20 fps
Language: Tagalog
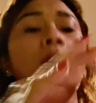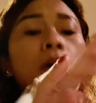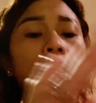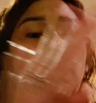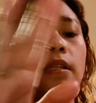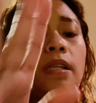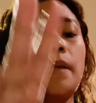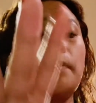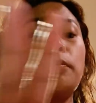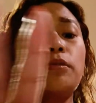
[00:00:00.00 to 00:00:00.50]

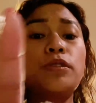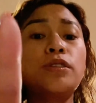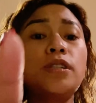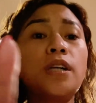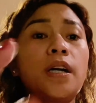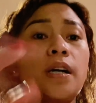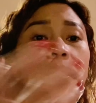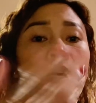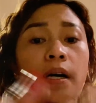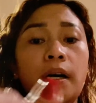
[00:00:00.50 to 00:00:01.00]
Ang lambot
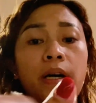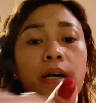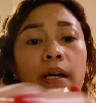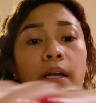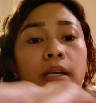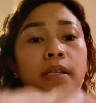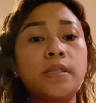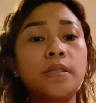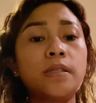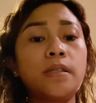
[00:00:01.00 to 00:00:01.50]
niya
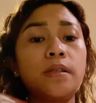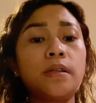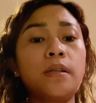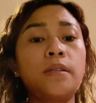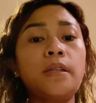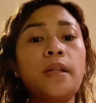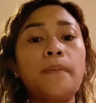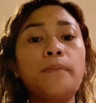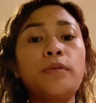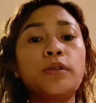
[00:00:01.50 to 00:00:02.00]
guys.
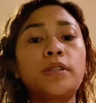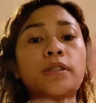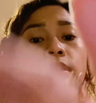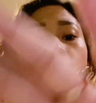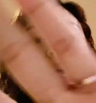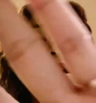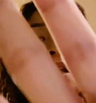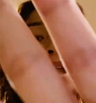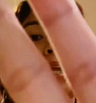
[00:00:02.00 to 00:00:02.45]
Ang lambot niya.